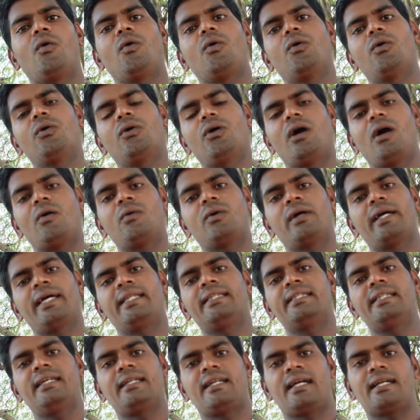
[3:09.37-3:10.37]
ஓ அவங்க
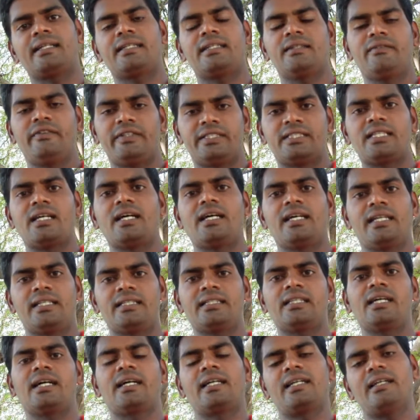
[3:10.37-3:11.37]
எந்த நாட்டு விசா
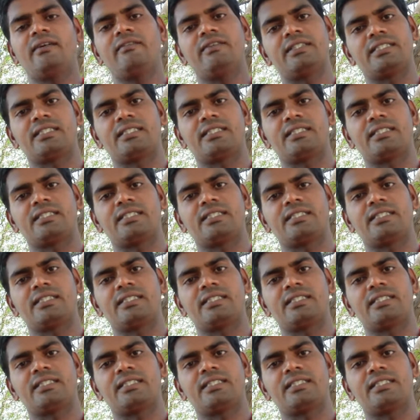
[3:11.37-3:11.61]
இருந்தாங்கன்னா